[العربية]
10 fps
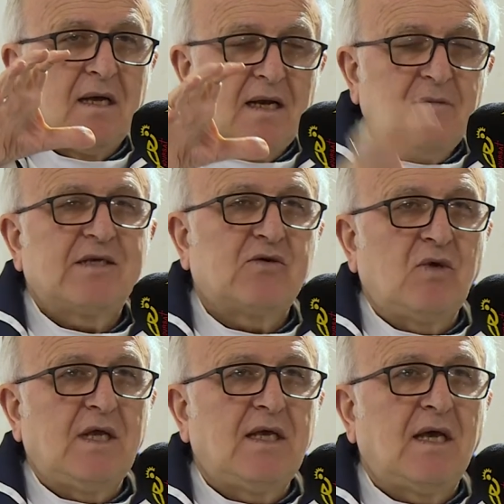
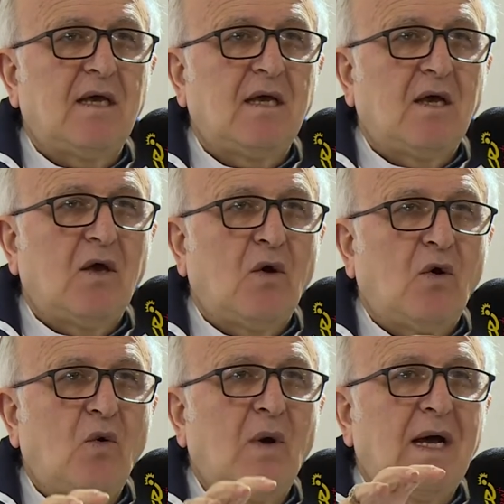لمسؤولية
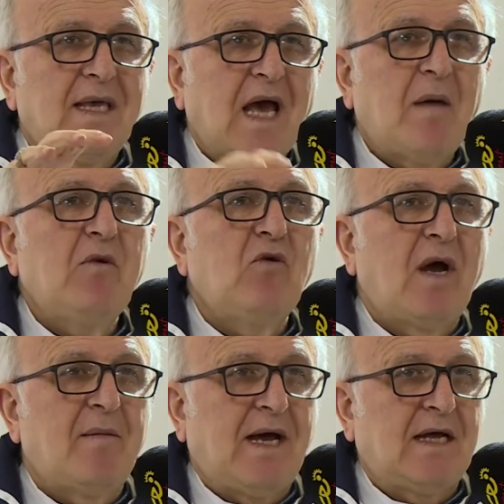هو
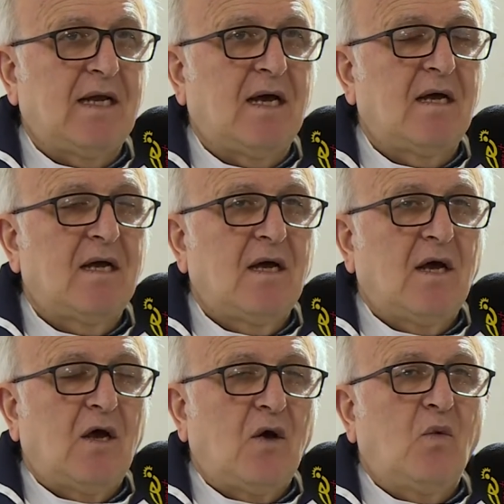يحملها معنا
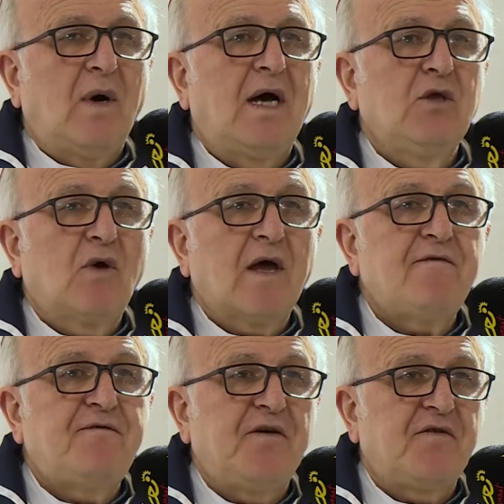
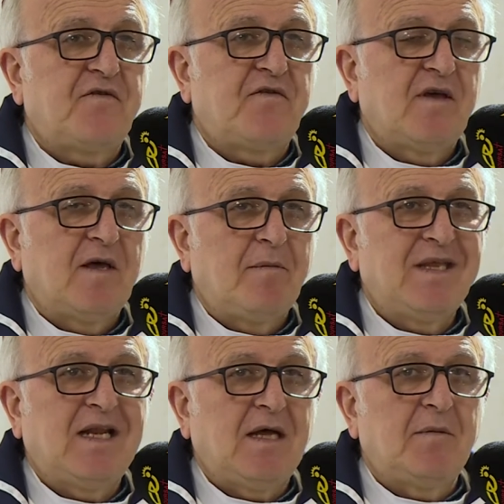ويخفف
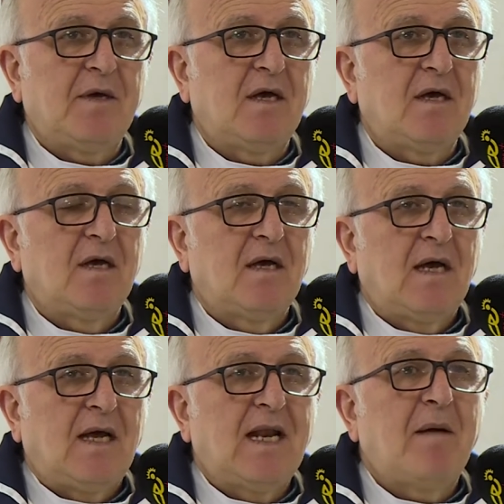من العبء
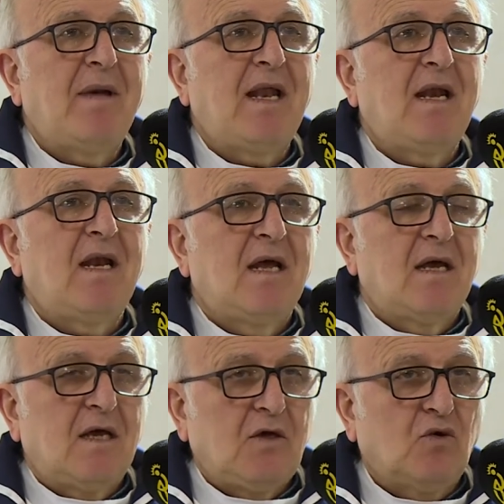لا بل
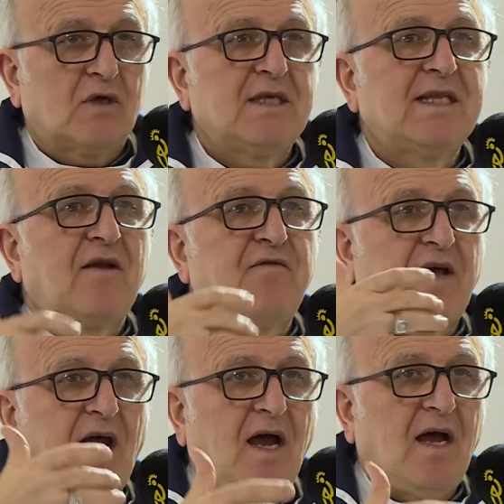يعطينا
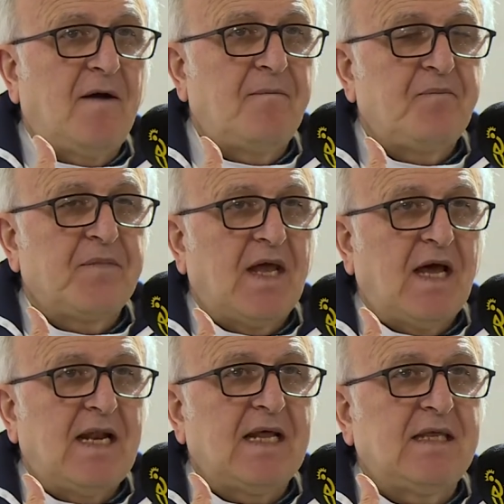الفرح
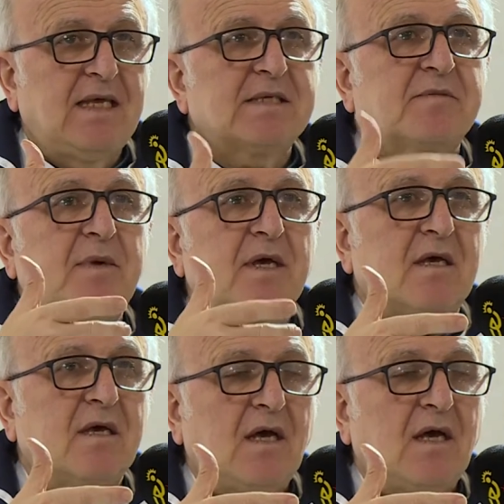الذي يسبق